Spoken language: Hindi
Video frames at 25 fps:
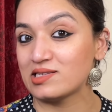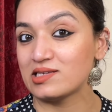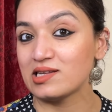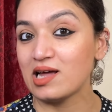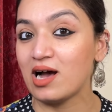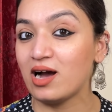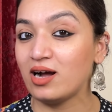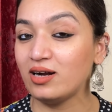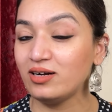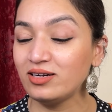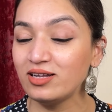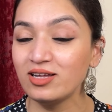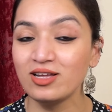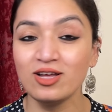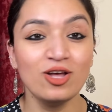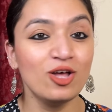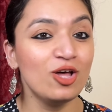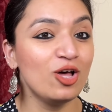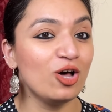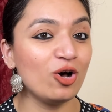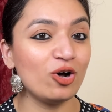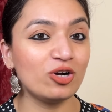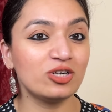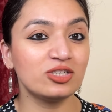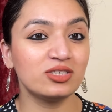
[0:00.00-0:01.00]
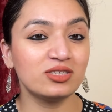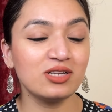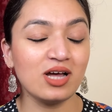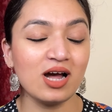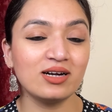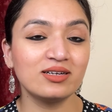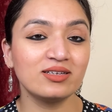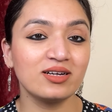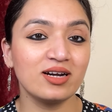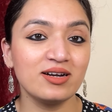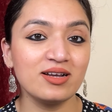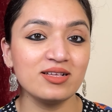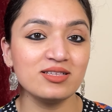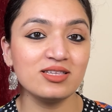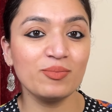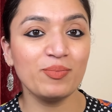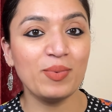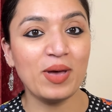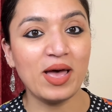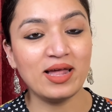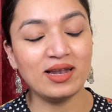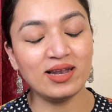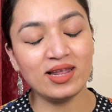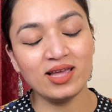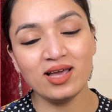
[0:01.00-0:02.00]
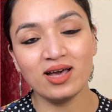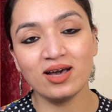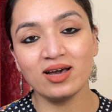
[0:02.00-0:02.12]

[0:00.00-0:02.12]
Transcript: स्टार्ट और स्टार्ट करने से पहले